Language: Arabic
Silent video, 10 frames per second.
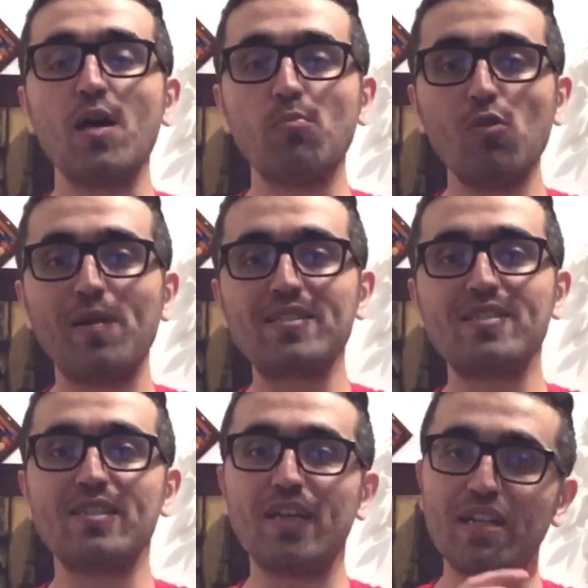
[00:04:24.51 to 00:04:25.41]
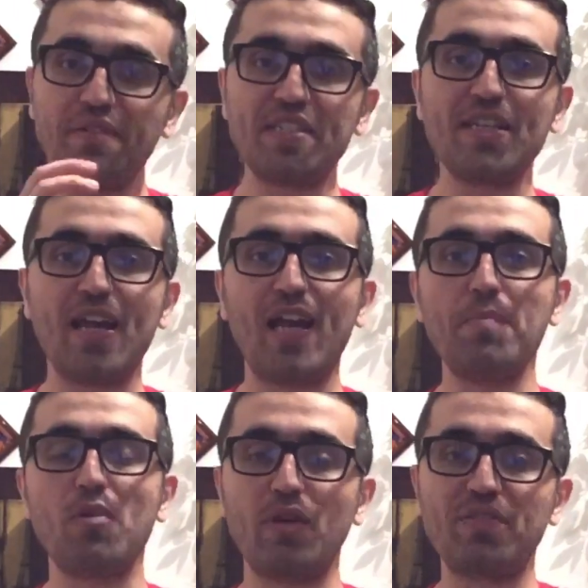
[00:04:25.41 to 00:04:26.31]
مو بس آه، نفس
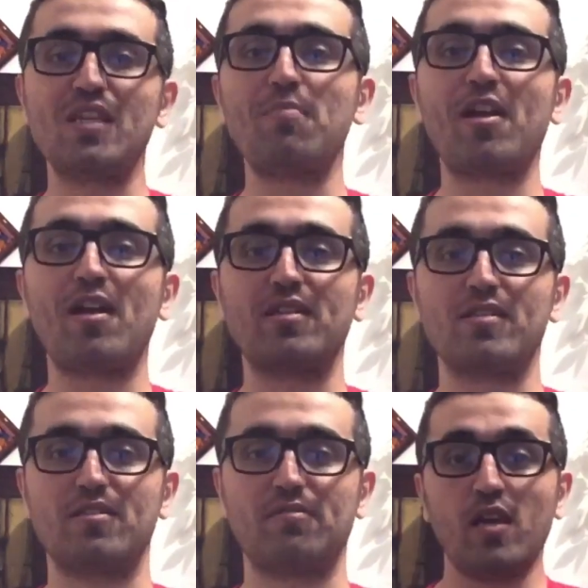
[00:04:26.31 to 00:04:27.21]
اللعيبه ونفس المراكز